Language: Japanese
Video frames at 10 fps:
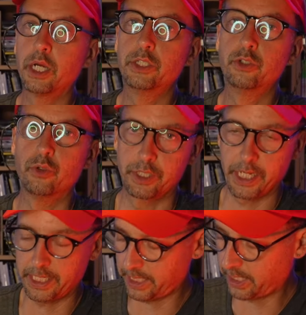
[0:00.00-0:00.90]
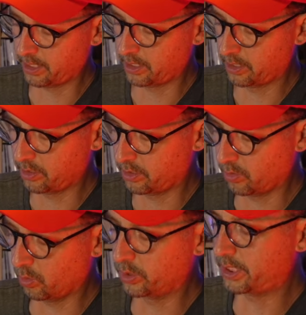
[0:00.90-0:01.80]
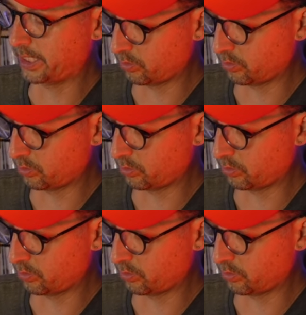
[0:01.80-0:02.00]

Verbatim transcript: 乱状態に落ちてい